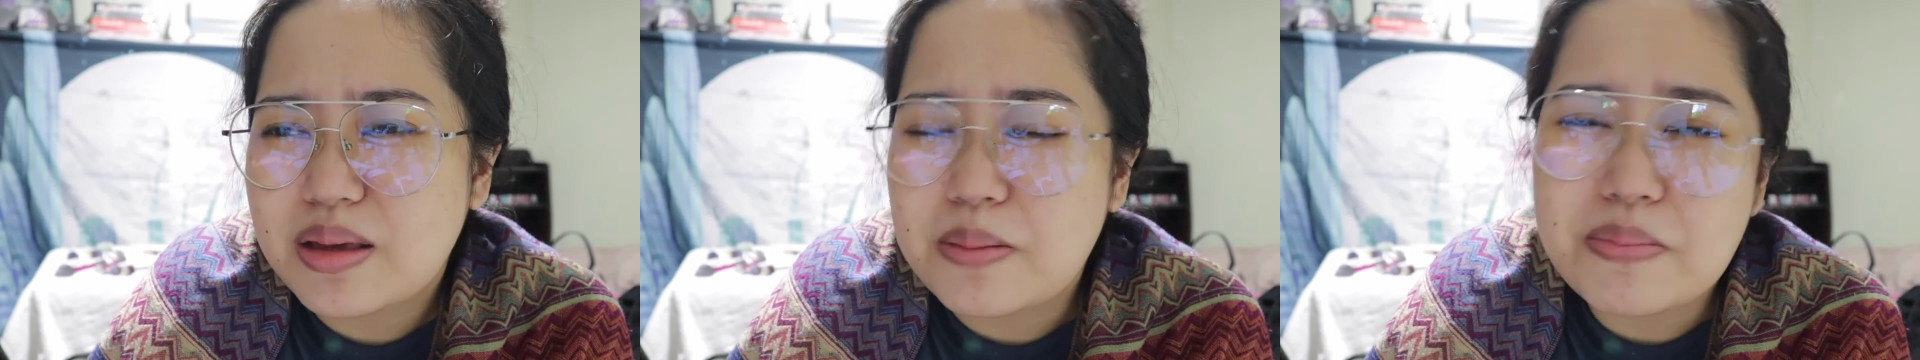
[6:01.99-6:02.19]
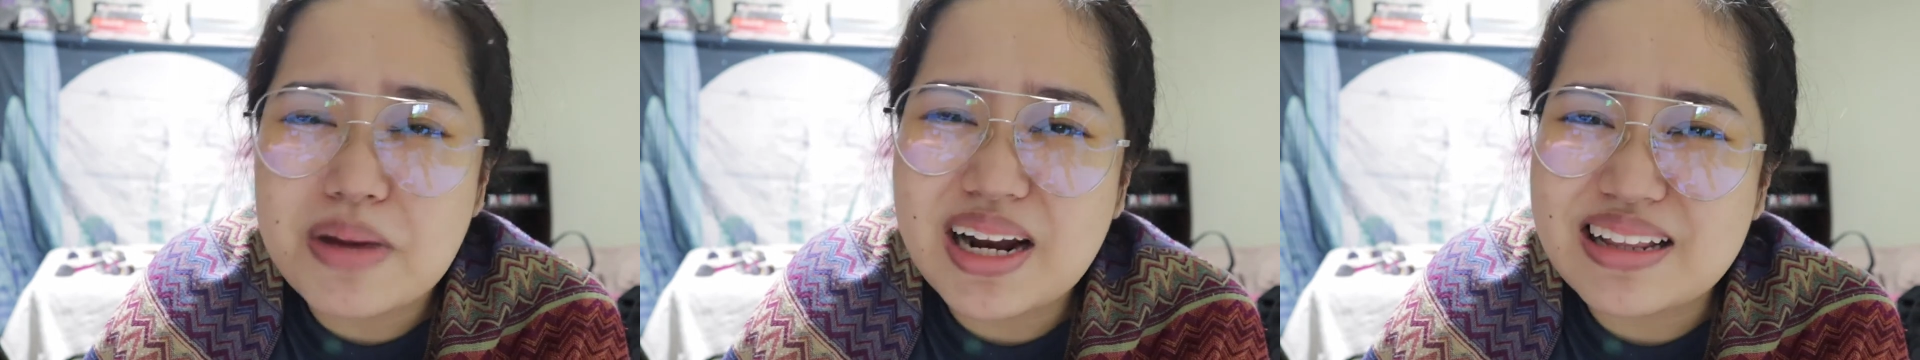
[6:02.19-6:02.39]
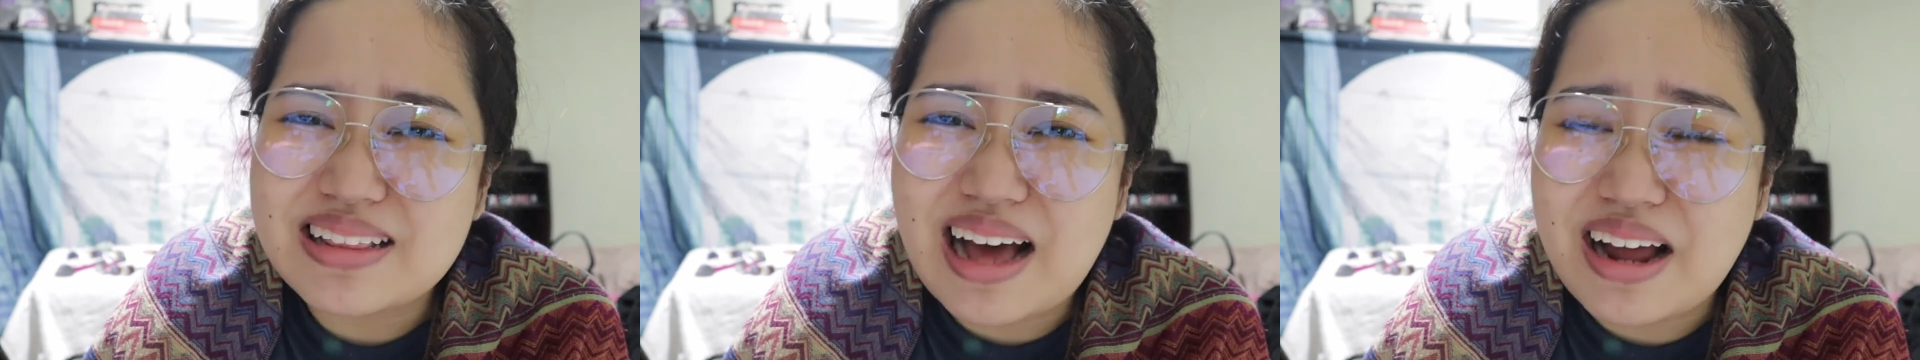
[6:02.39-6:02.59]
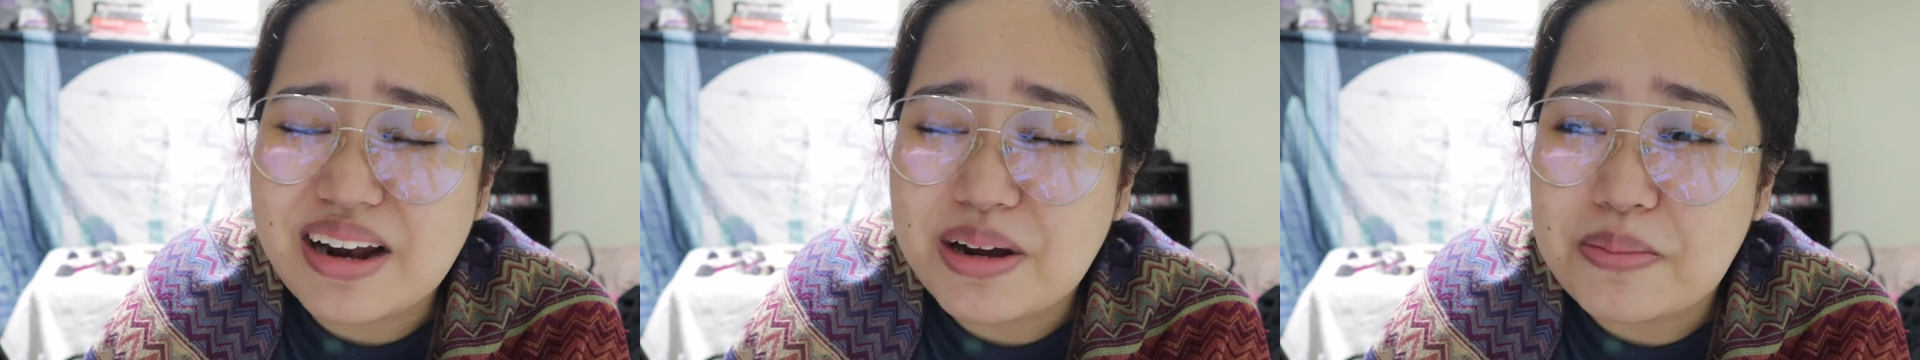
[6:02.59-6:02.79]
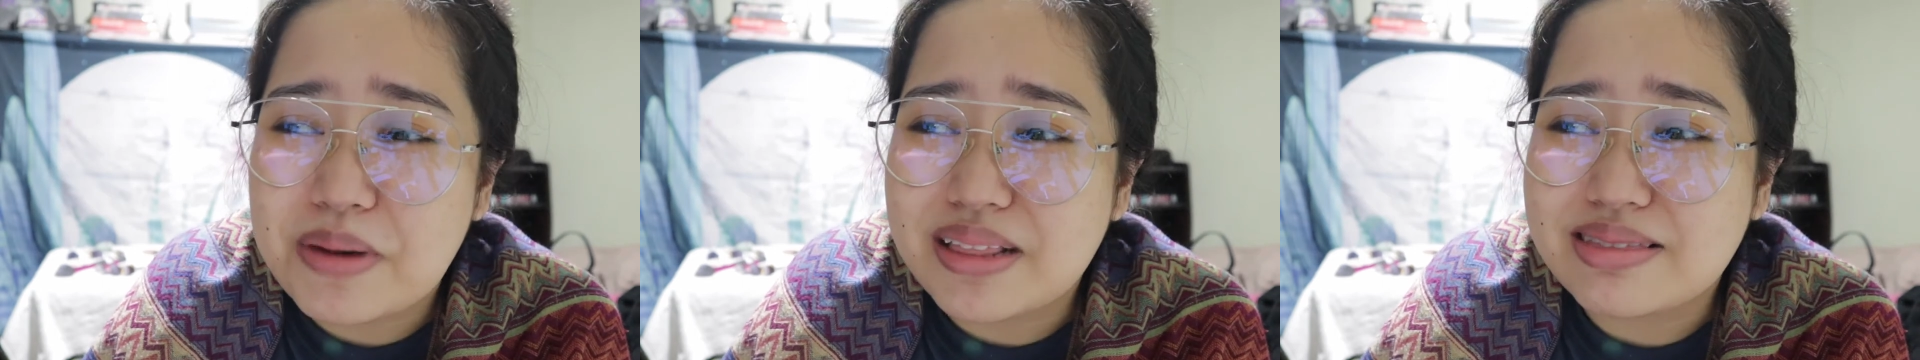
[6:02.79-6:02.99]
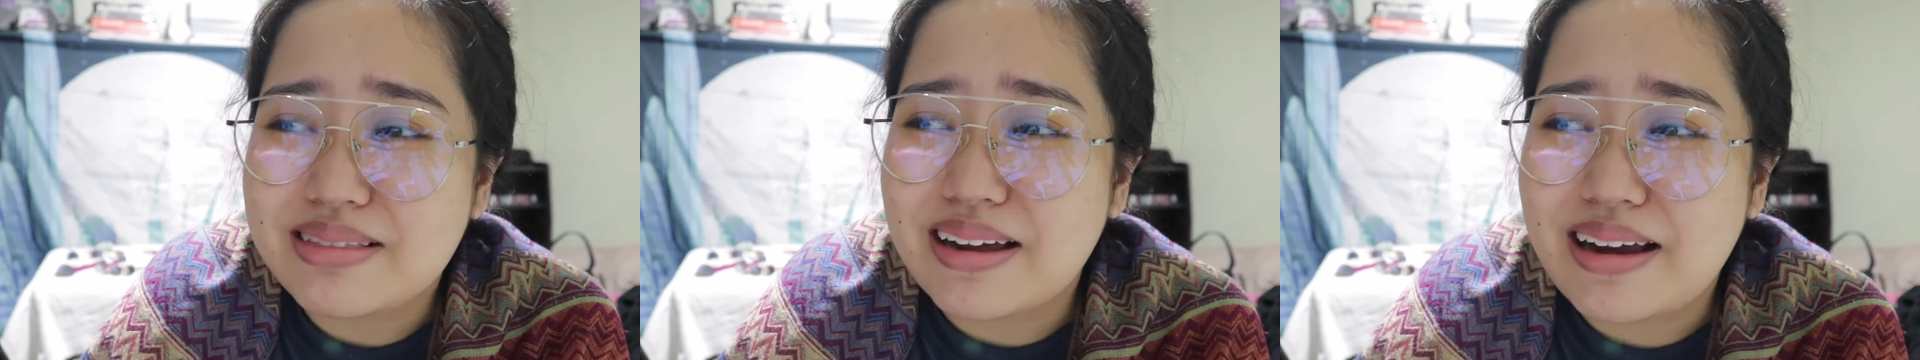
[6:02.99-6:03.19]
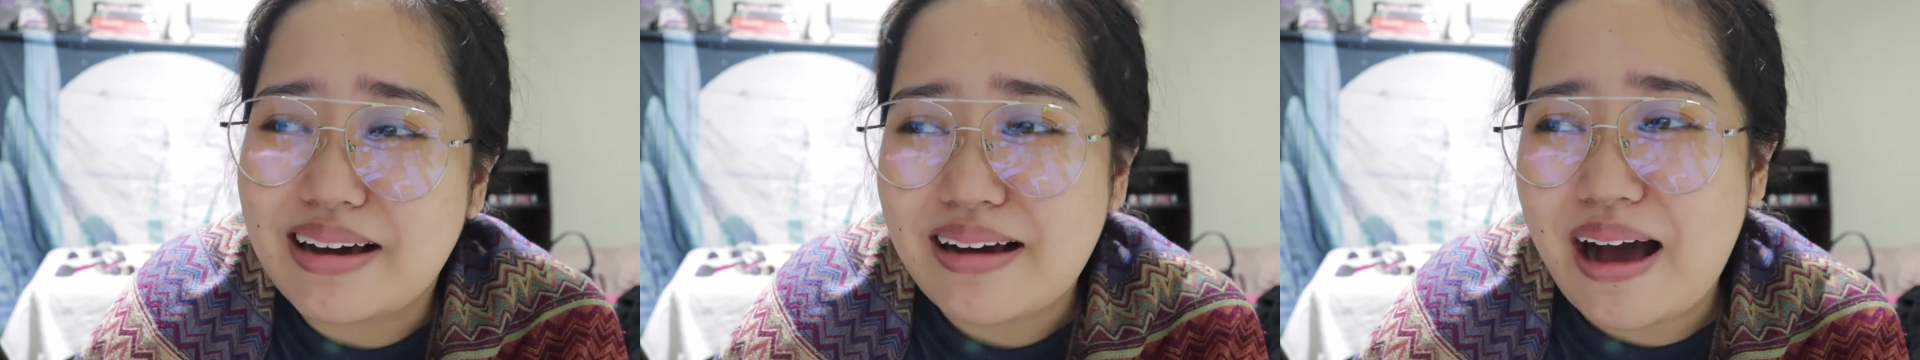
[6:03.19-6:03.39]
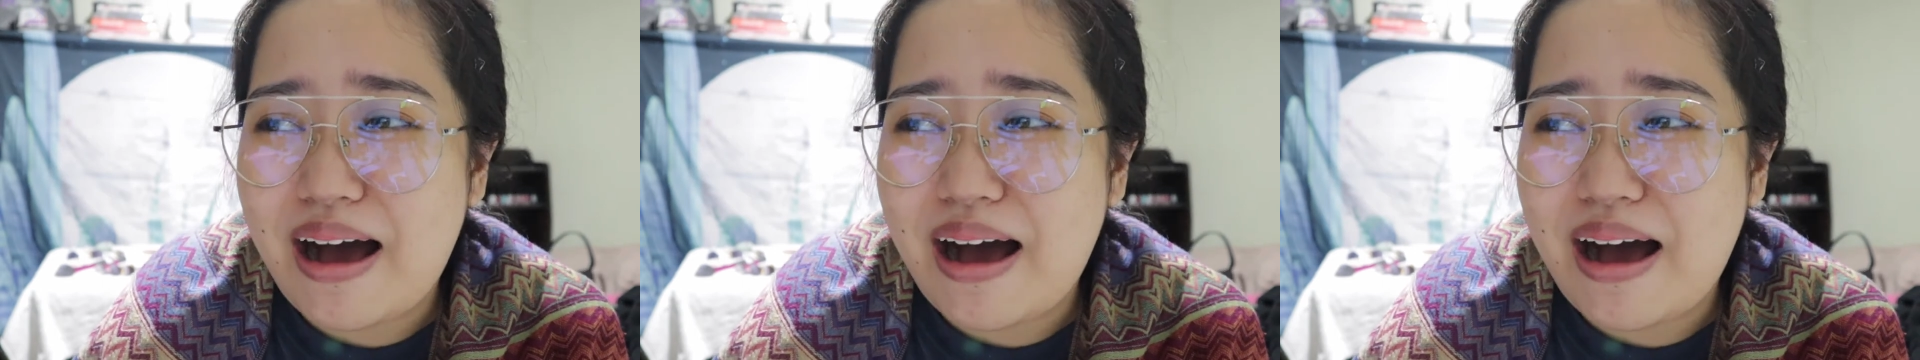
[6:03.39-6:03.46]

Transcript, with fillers: malata naman talaga